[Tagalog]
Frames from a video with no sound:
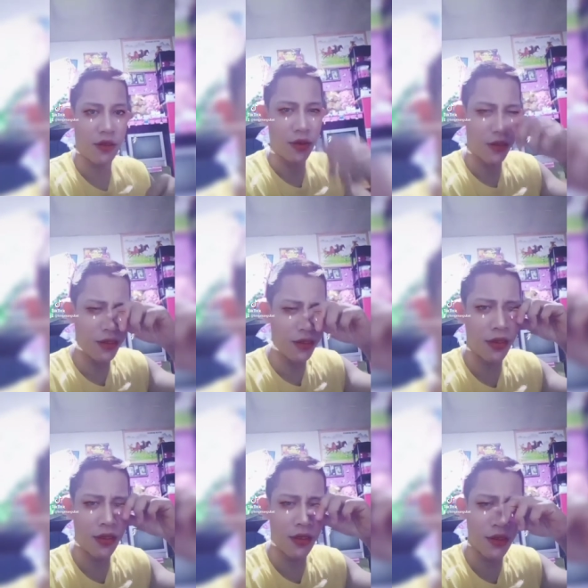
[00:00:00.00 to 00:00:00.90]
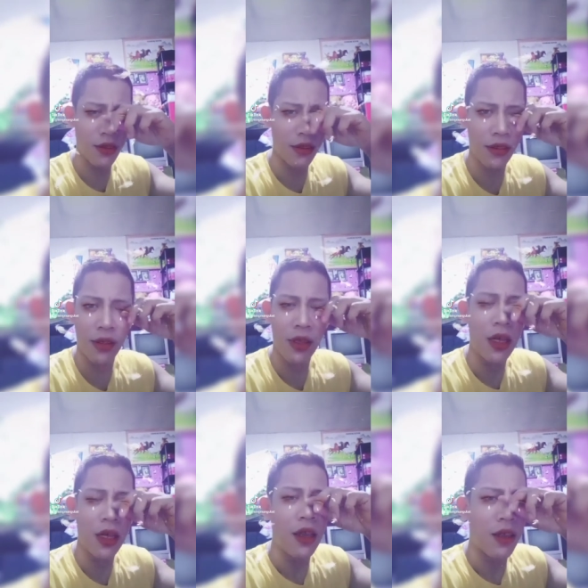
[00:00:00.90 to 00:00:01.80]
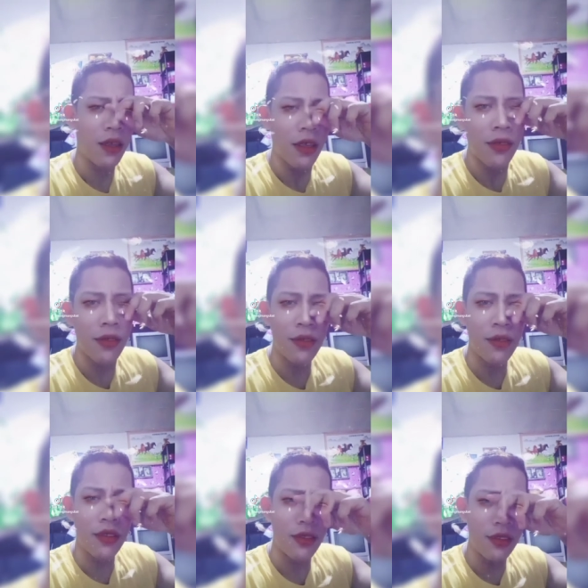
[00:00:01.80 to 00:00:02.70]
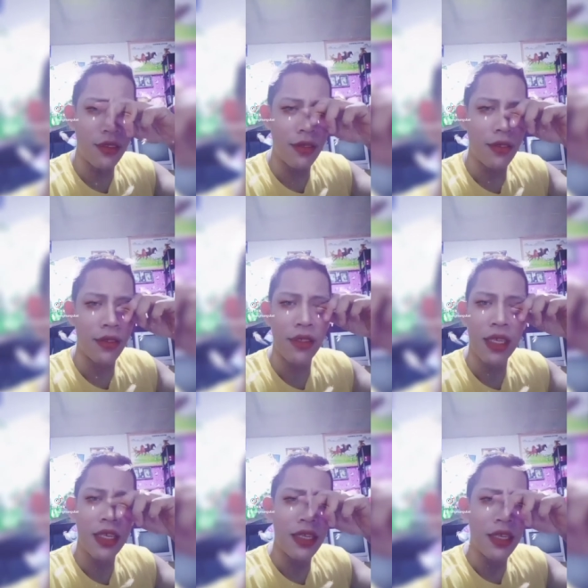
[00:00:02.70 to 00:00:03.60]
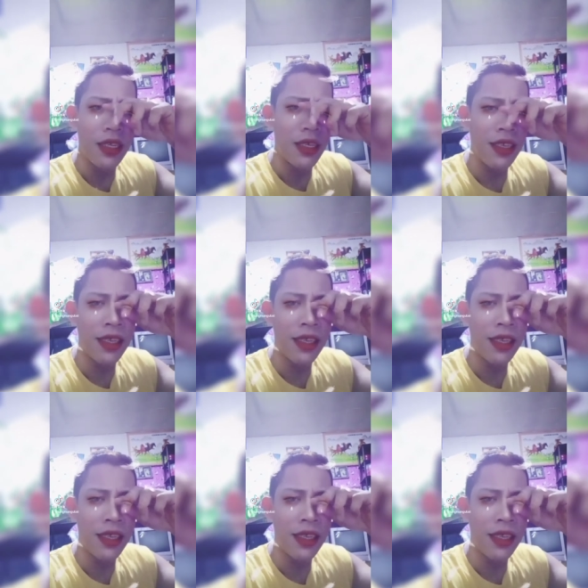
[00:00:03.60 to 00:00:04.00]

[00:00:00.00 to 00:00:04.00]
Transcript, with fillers: Ineng, bakit ka umiiyak? Sabihin mo sa akin. Ah,